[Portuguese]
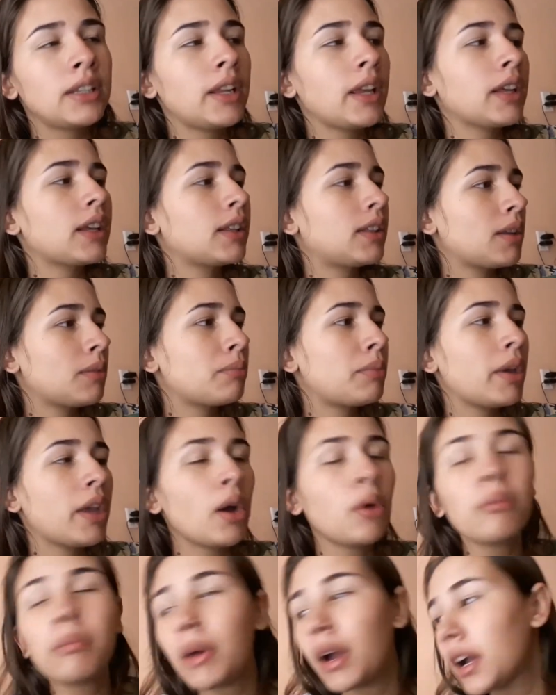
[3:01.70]
né? Que também é
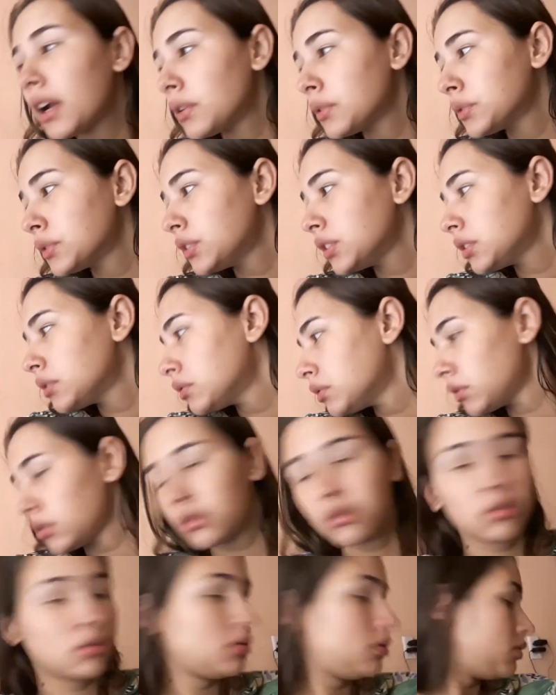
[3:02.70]
um padrãozinho.
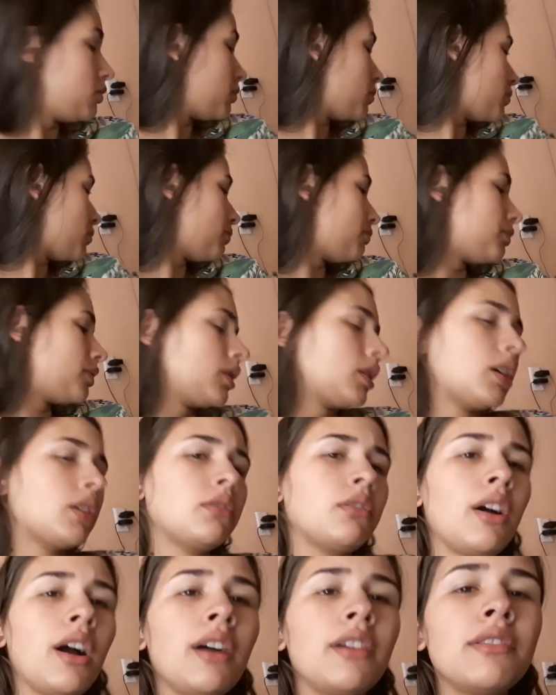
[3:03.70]

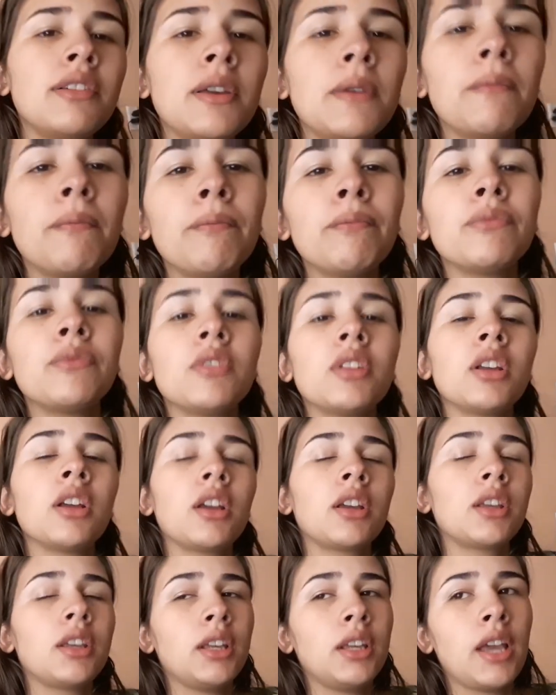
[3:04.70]
É
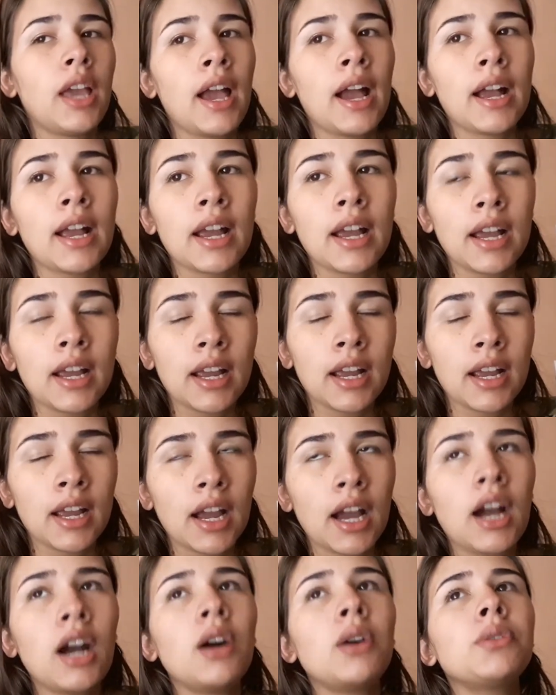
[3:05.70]
que é a
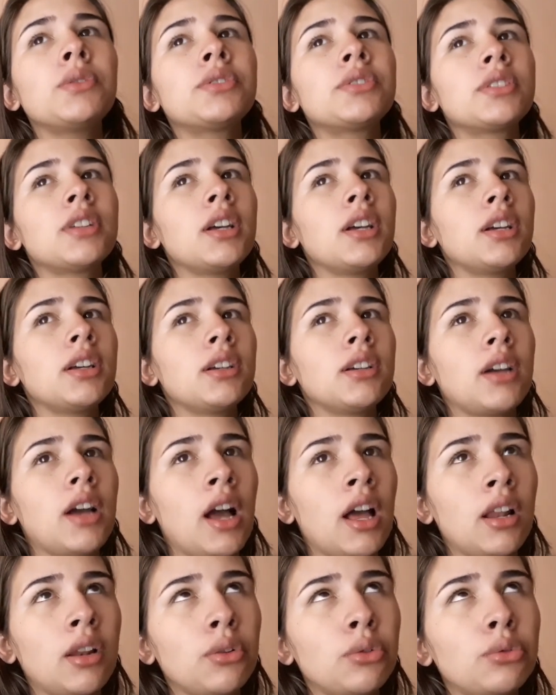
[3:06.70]
calça,
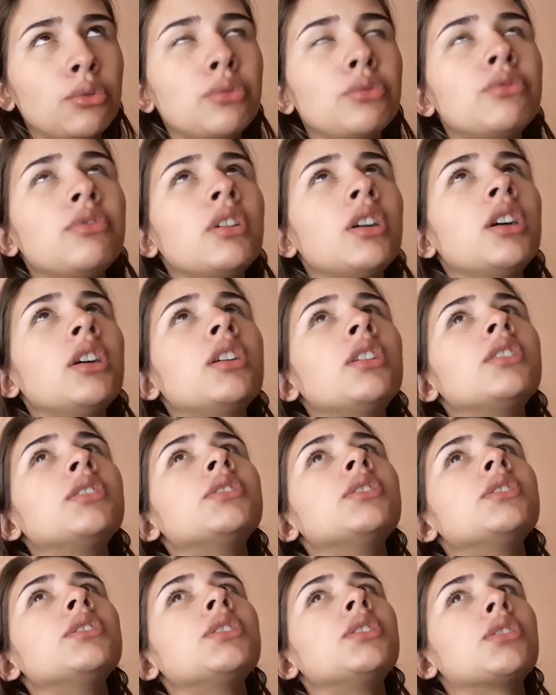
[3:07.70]
a luva,
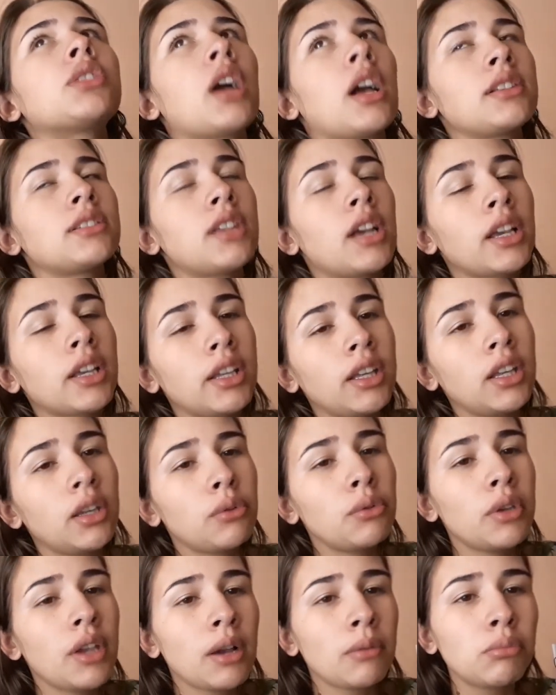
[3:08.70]
o
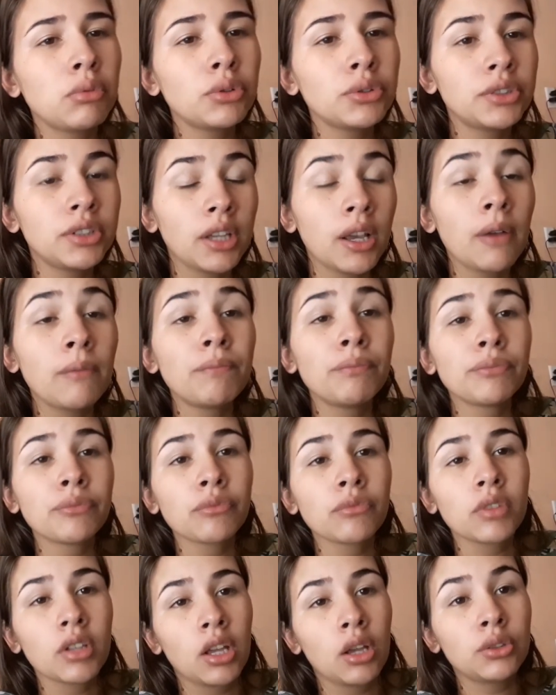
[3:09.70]
casaquinho e a blusinha.
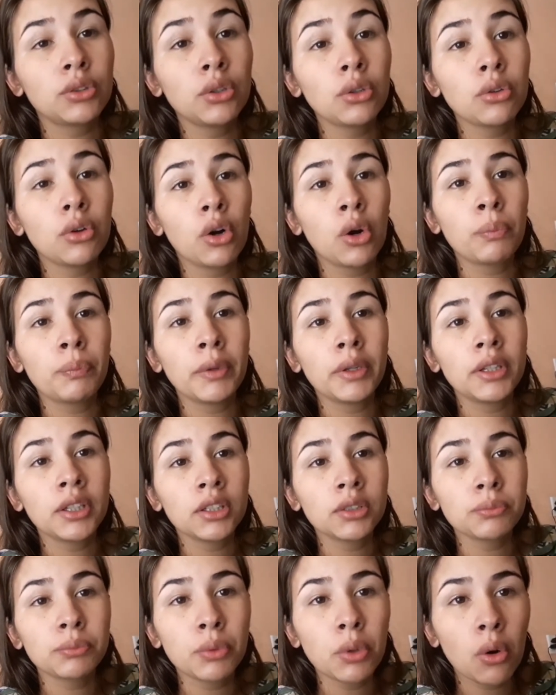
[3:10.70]
Eu tô
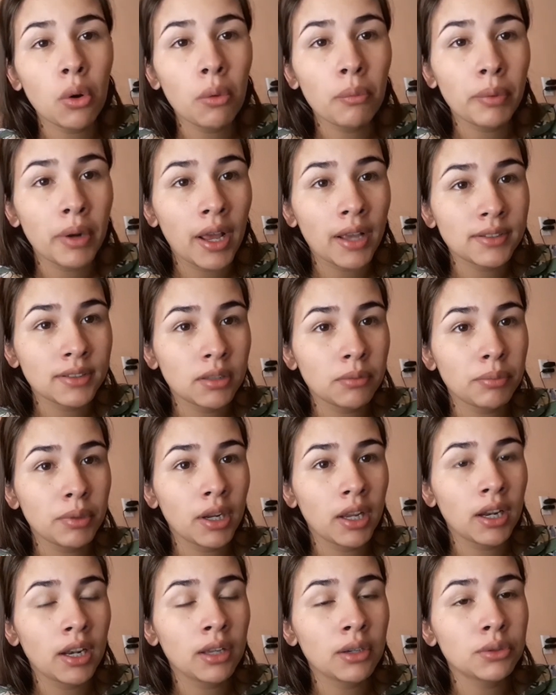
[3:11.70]
optando por comprar assim pra
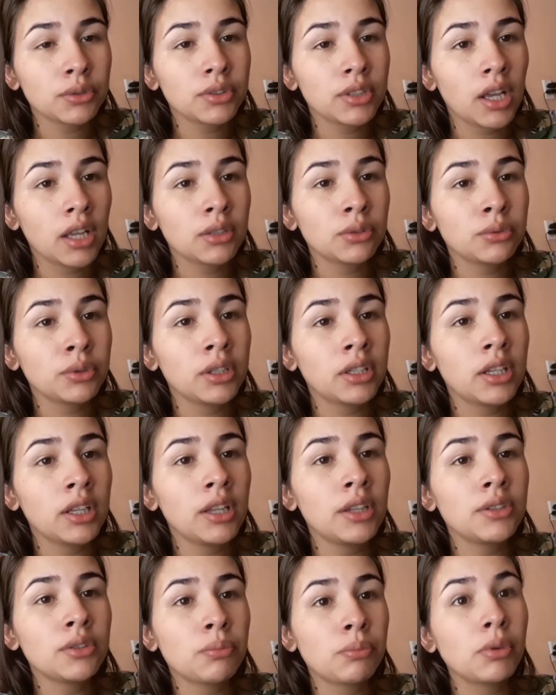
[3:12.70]
ela usar no
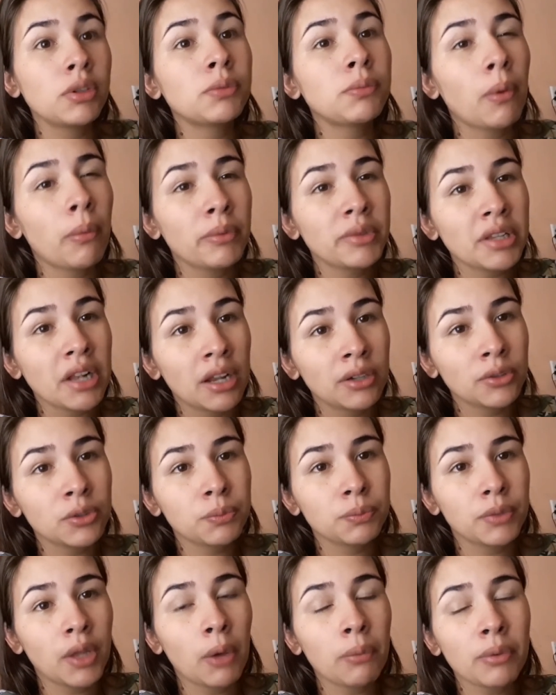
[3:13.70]
início, principalmente lá no
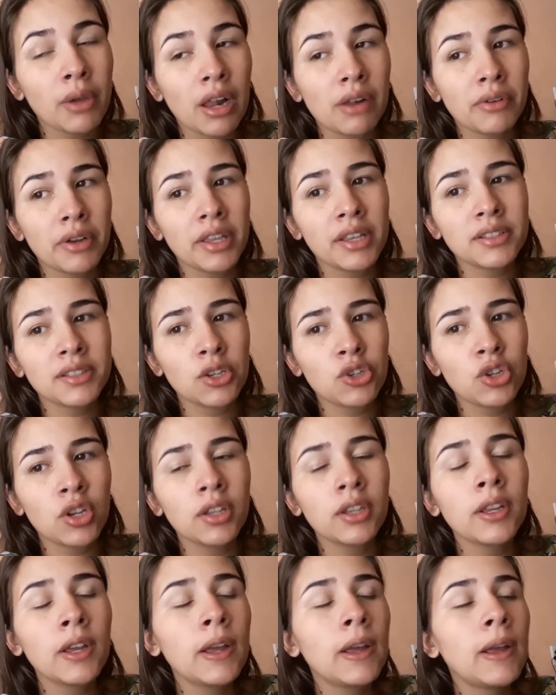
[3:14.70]
hospital, porque ela vai nessa gente